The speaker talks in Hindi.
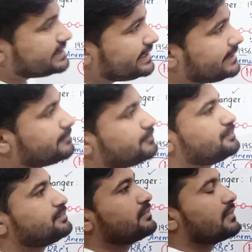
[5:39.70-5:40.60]
इसकी
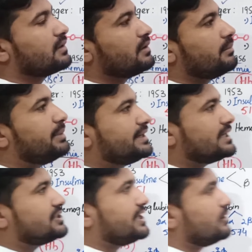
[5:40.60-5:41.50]

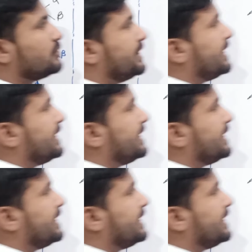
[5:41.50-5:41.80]
बीटा चेन को